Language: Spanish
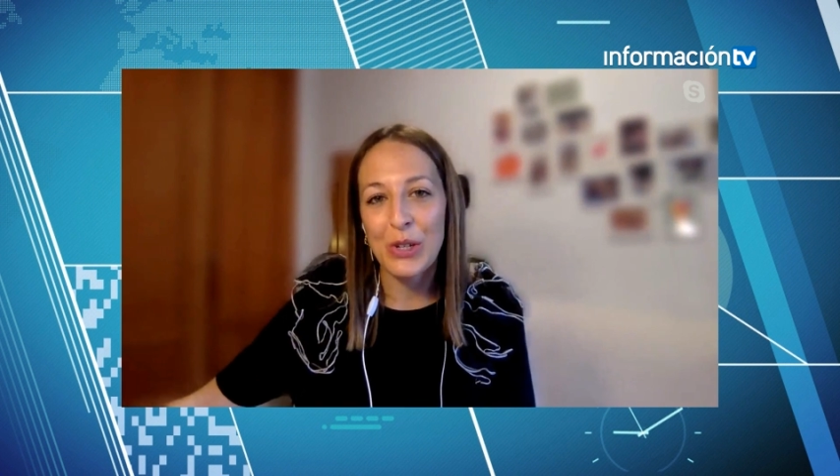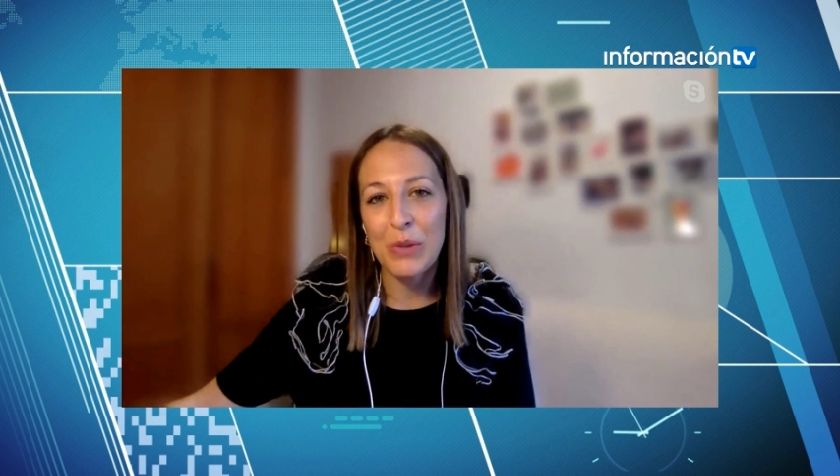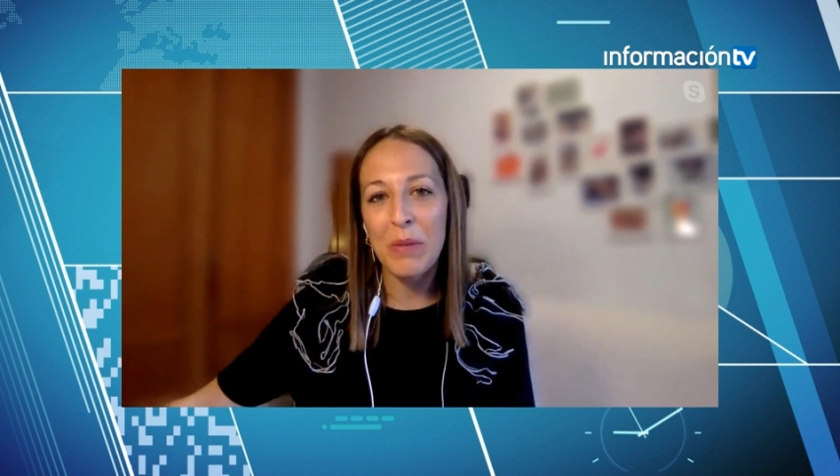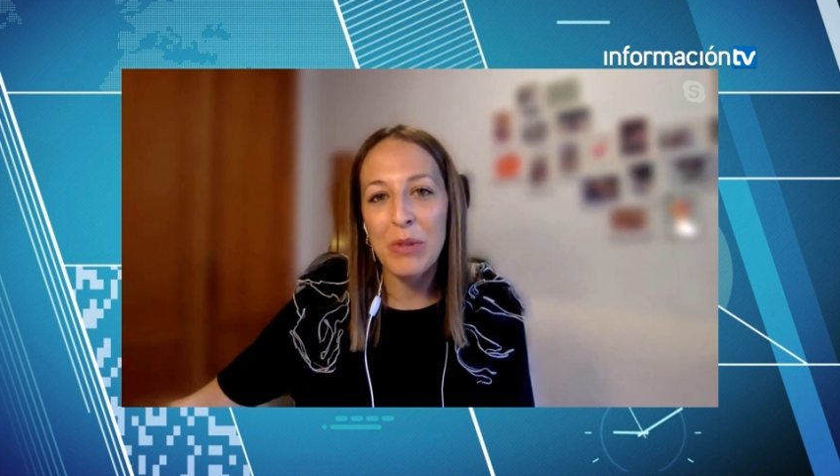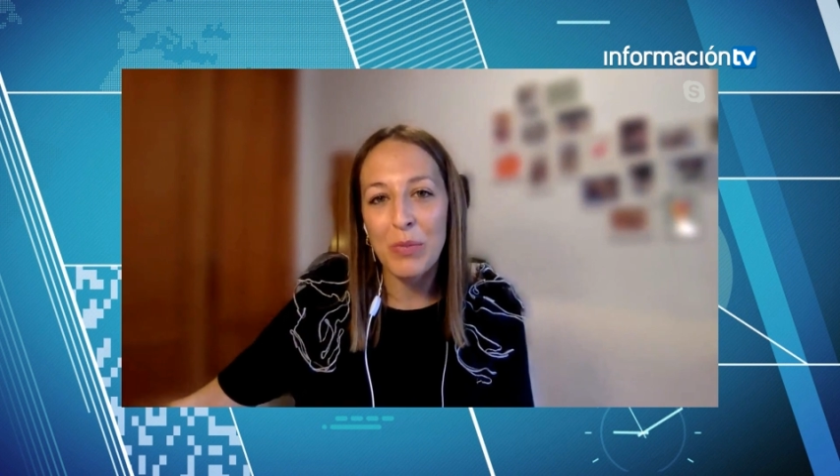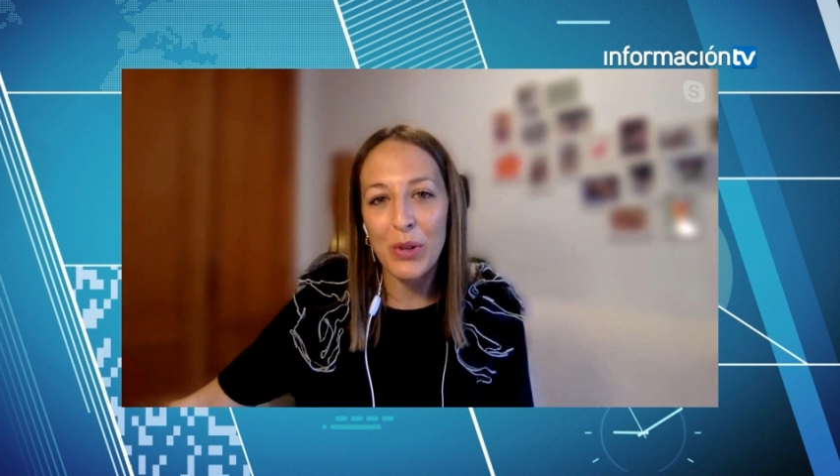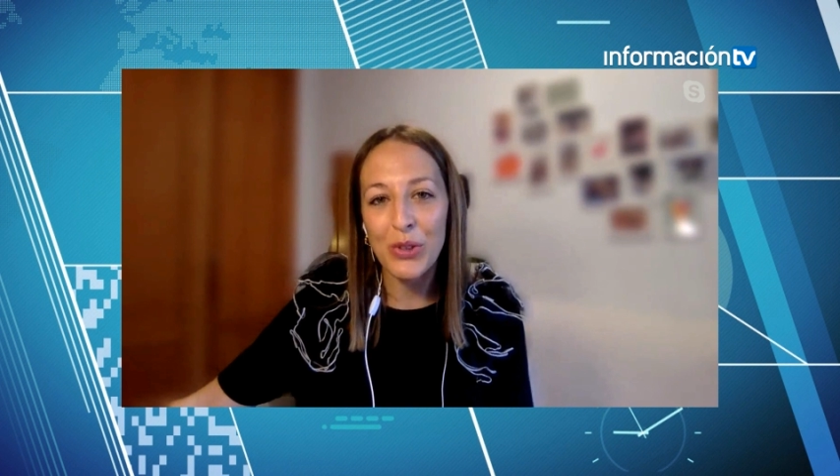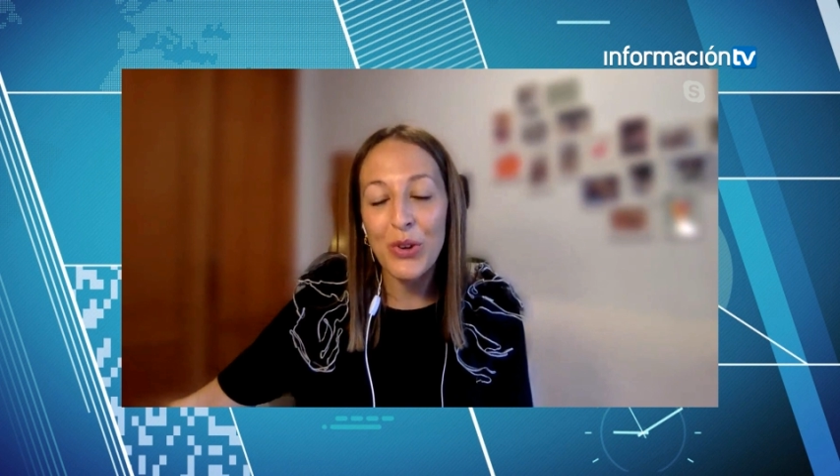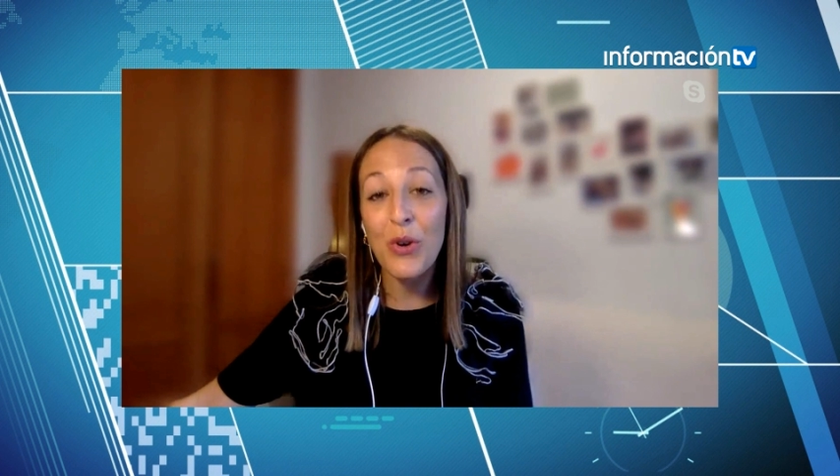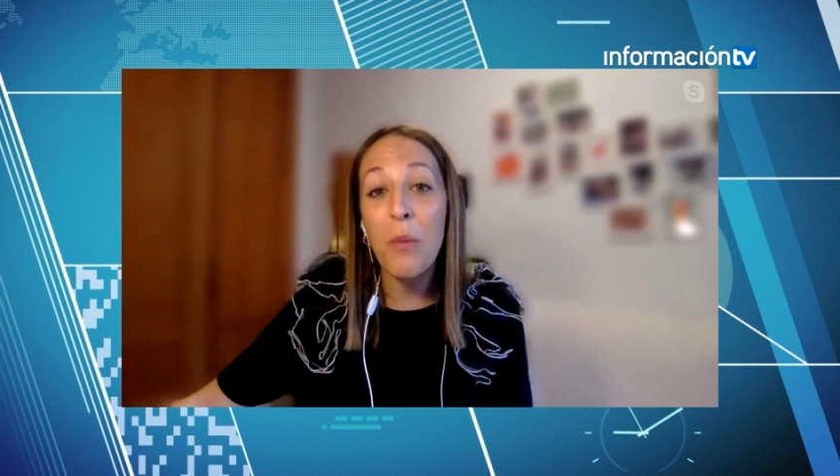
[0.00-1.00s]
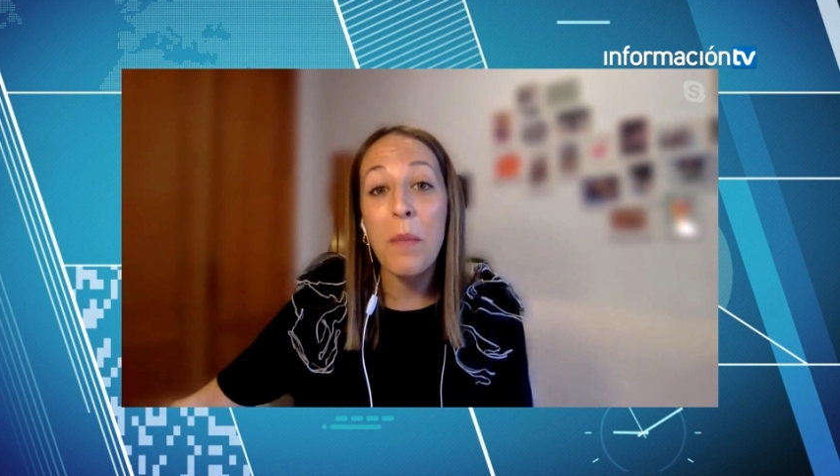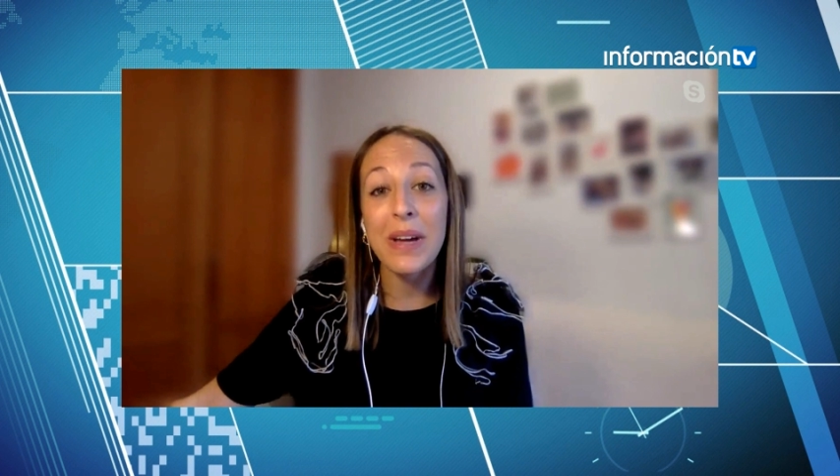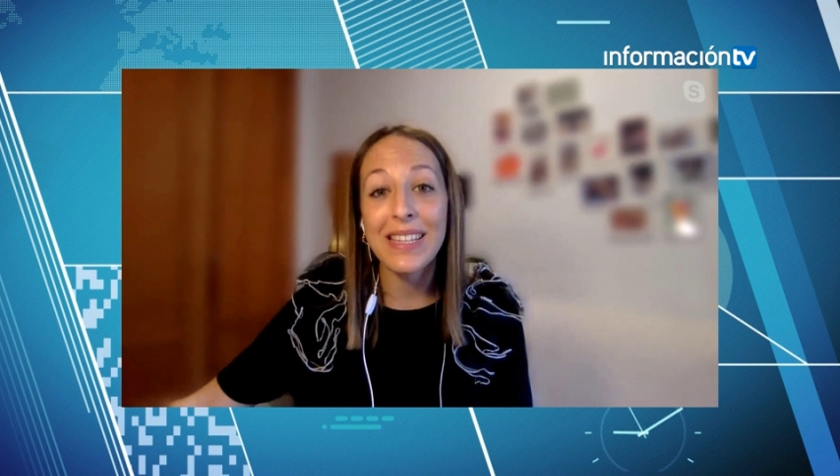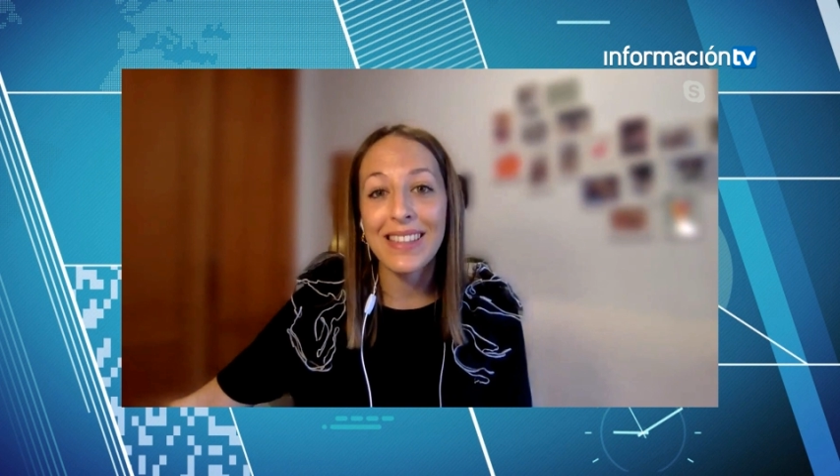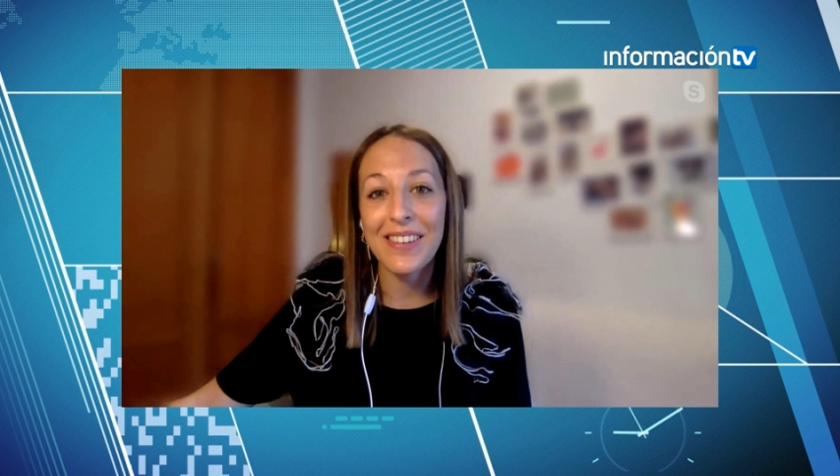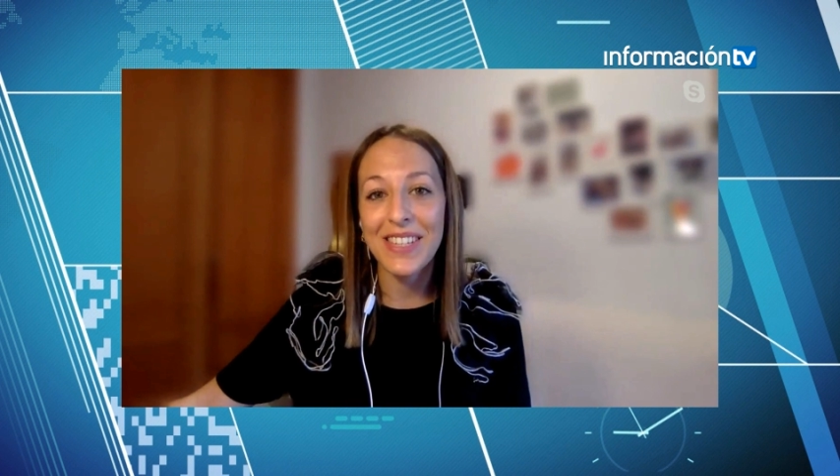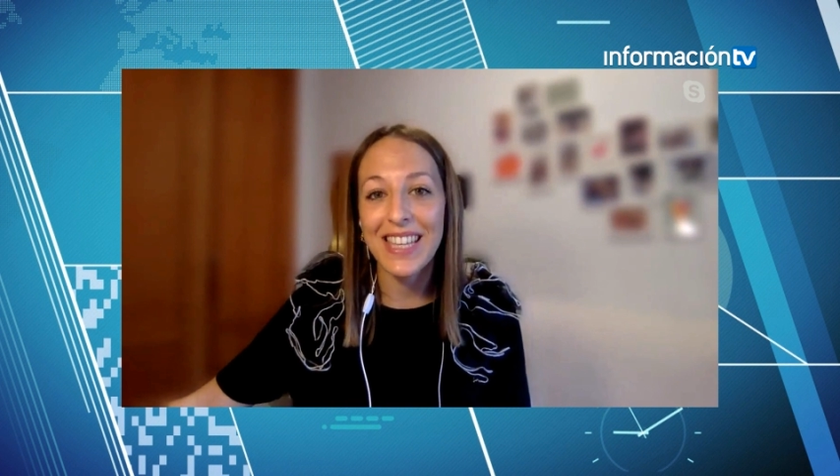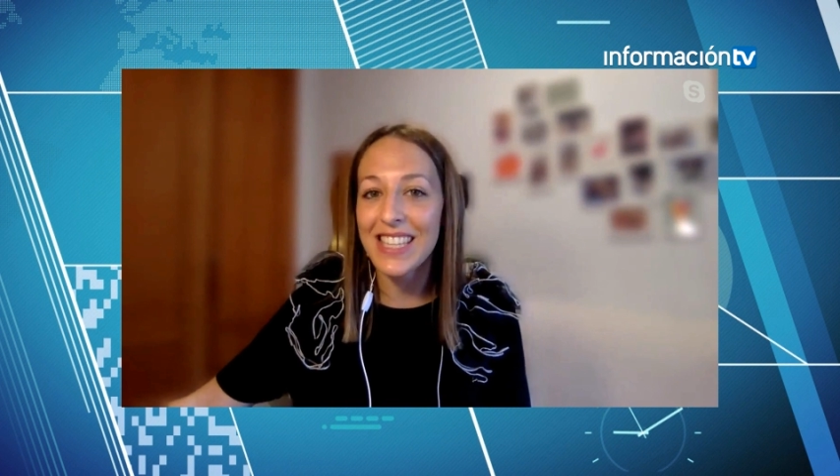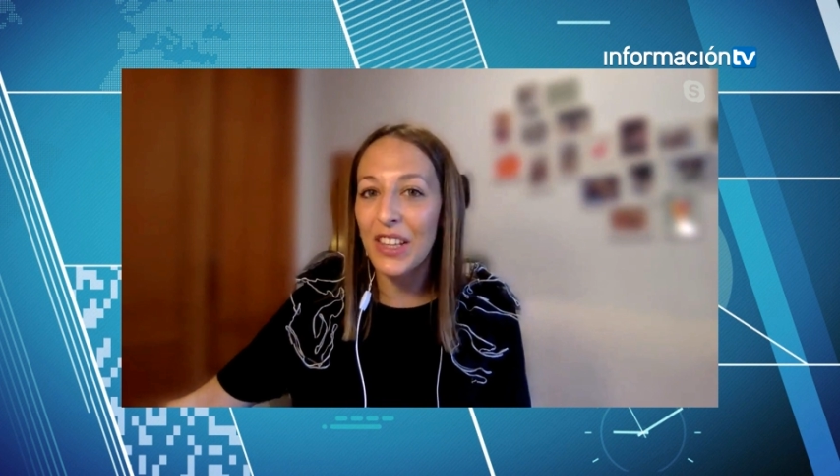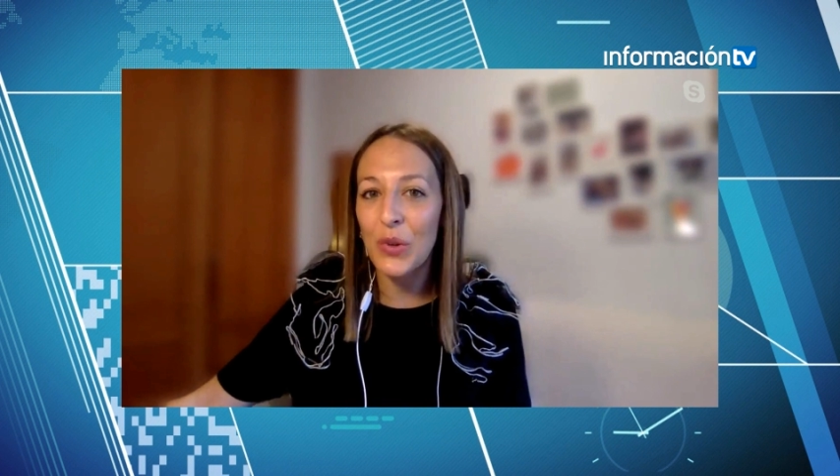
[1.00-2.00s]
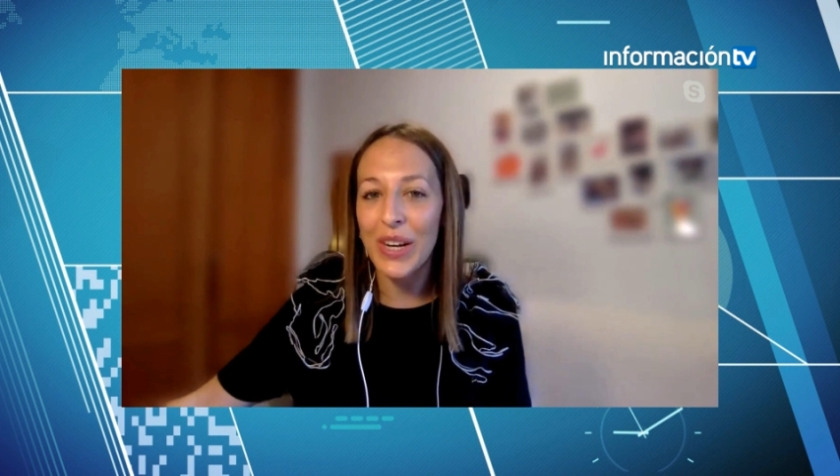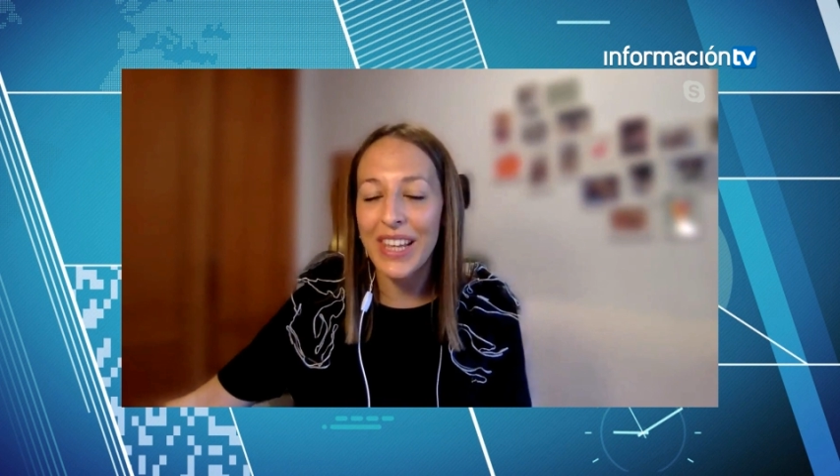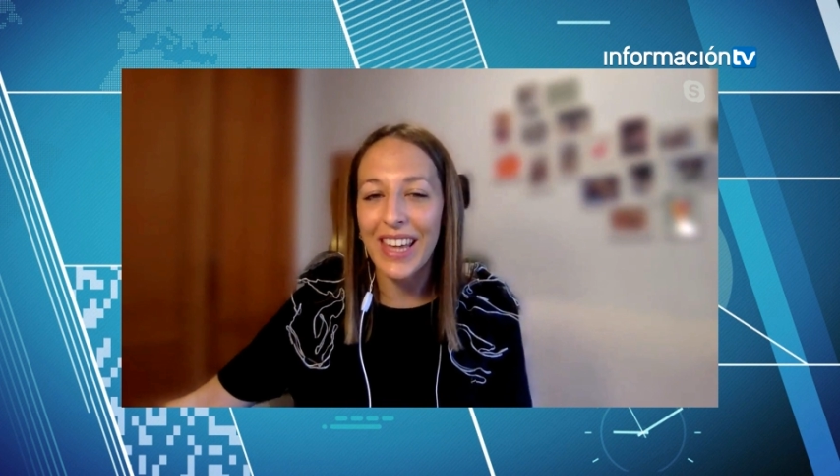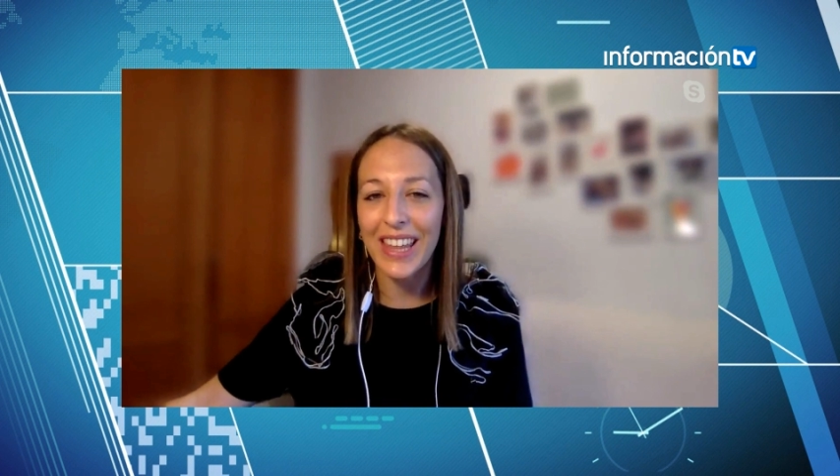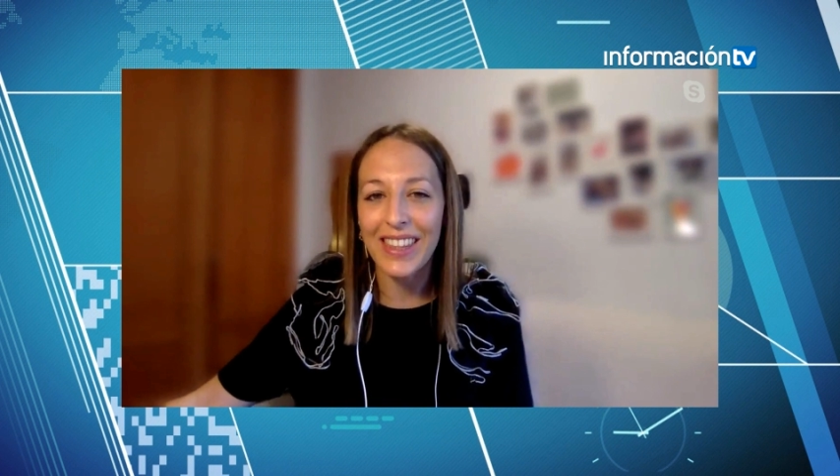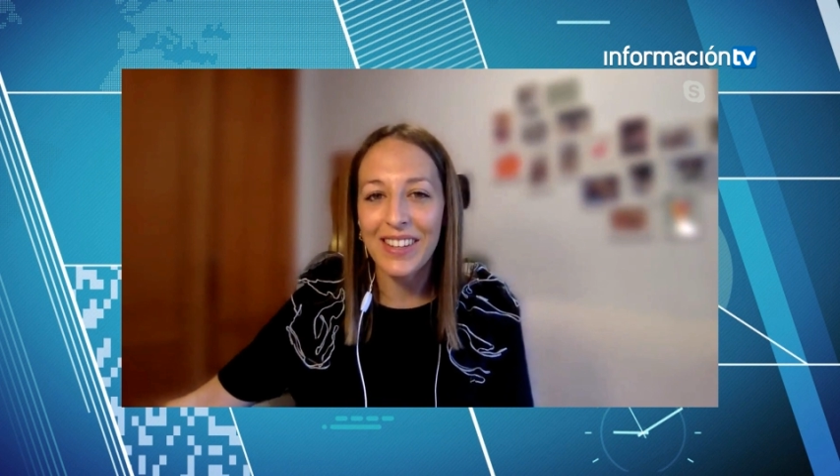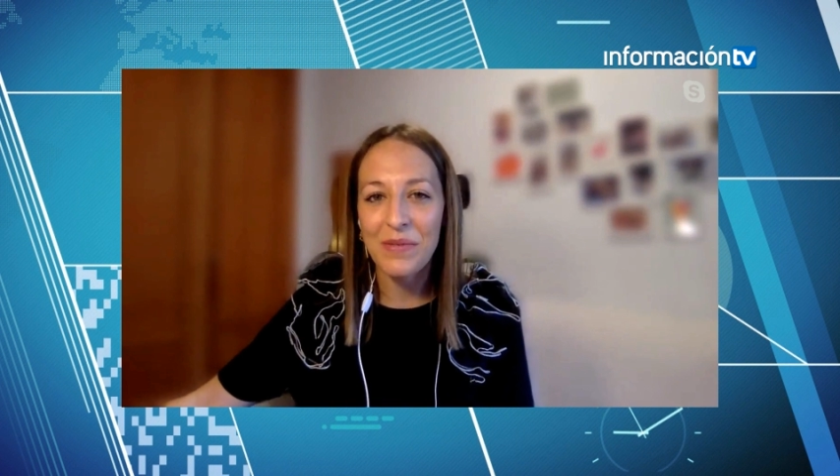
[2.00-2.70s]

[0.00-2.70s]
Nos vemos pronto con más entrevistas de actualidad.